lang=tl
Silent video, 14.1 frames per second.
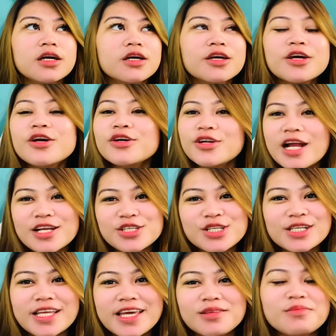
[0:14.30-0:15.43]

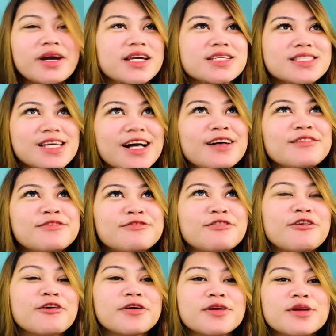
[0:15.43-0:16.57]
congratulate myself
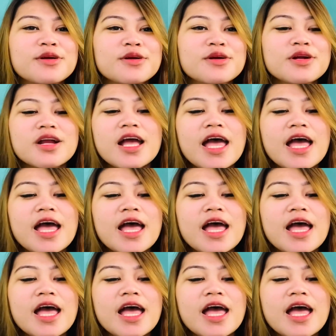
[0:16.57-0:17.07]
for